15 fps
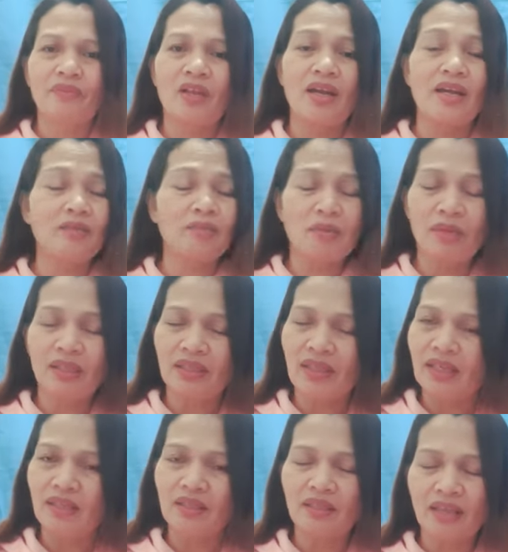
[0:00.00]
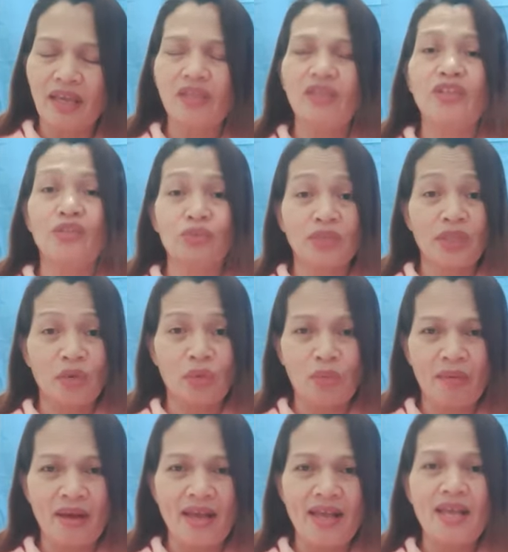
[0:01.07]
Kahit mamatay dito tayo dito sa
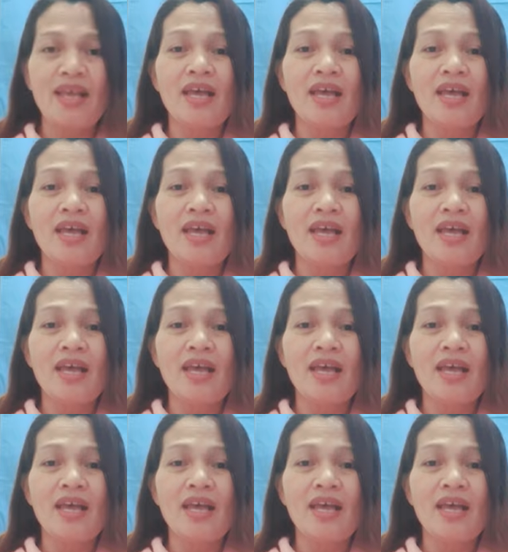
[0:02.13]
lupa.